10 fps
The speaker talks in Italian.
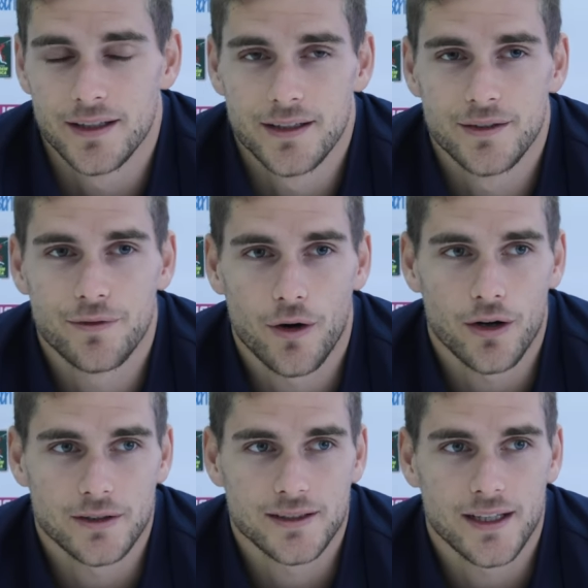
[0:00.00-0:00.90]
di
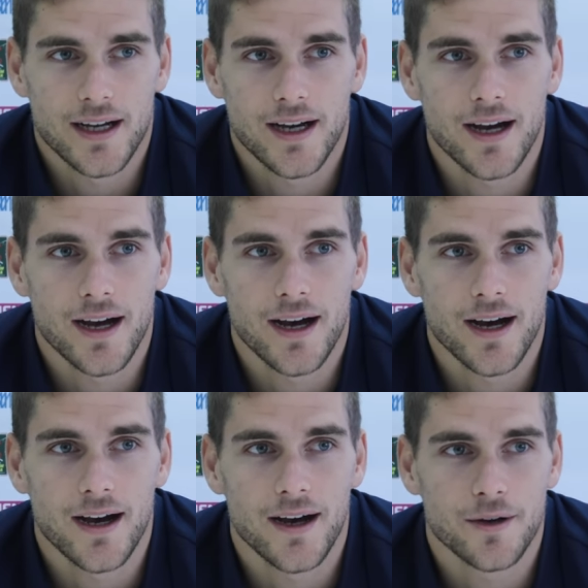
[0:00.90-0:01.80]

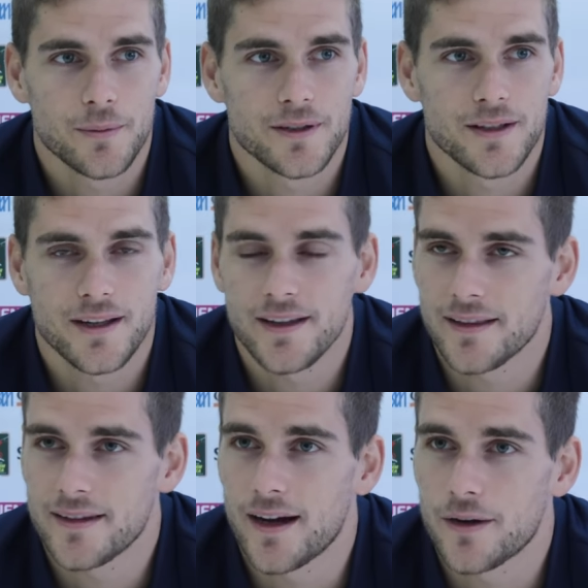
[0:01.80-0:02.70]
forza, come dire, in
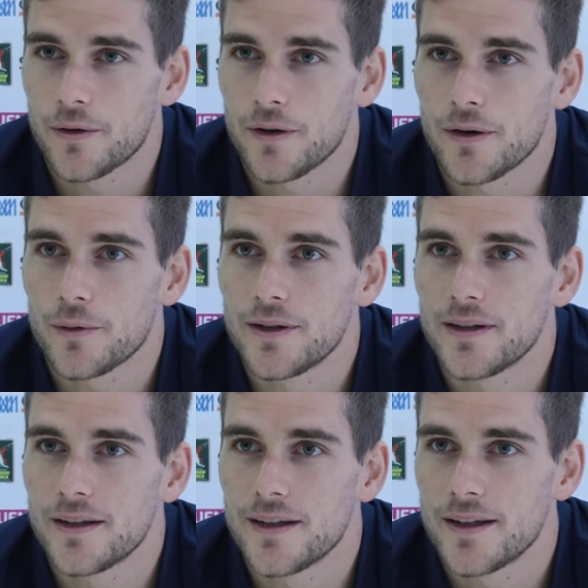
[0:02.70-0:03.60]
attacco, no?
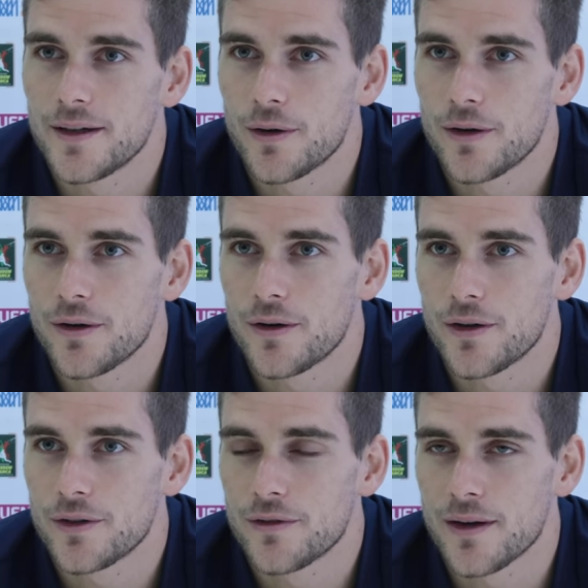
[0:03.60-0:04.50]
quindi
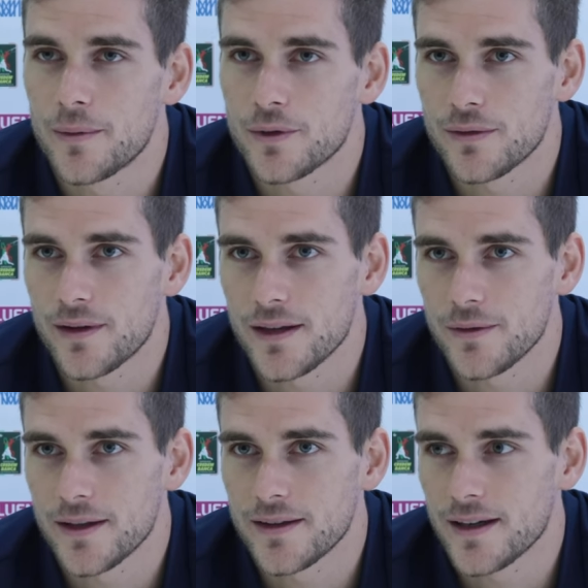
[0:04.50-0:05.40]
quello dovremmo trovare
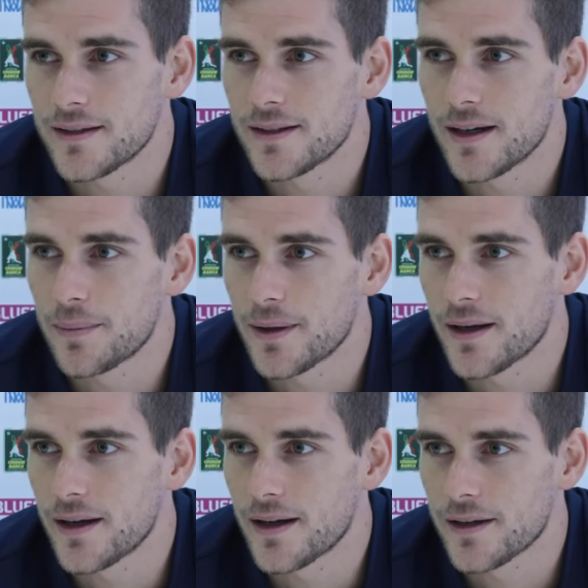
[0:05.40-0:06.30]
una tattica per
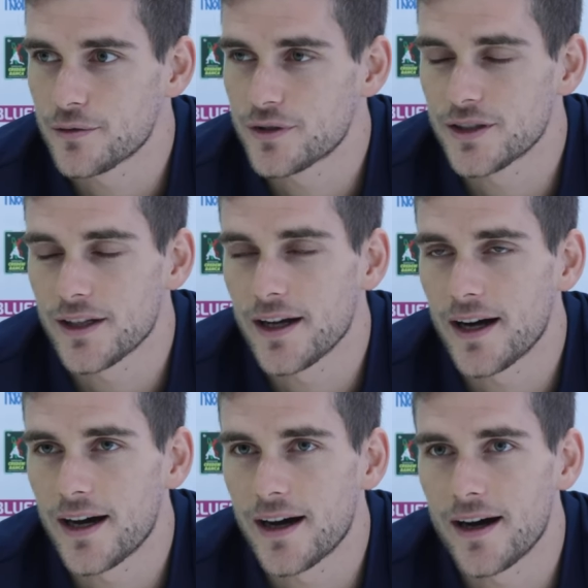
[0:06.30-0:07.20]
eh, riuscire
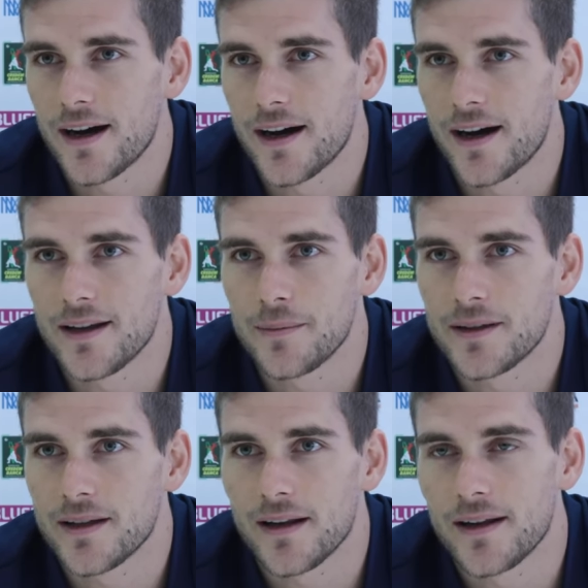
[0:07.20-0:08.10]
a, a
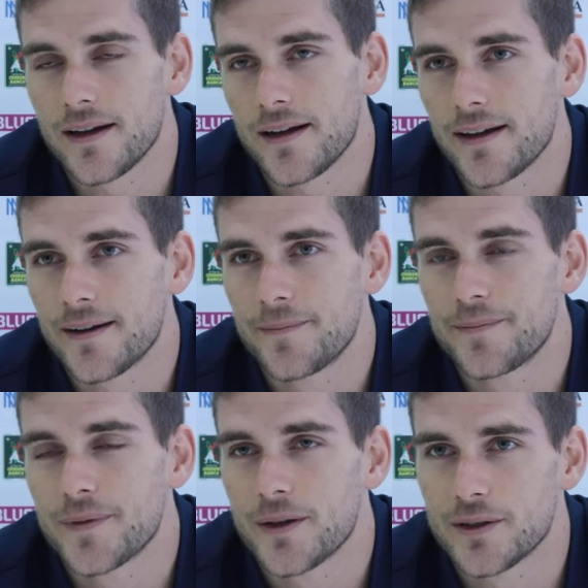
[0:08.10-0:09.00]
limitare
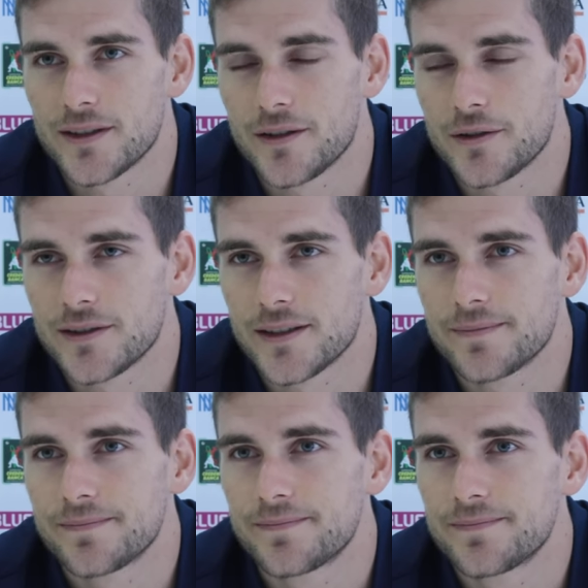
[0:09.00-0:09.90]
questa cosa.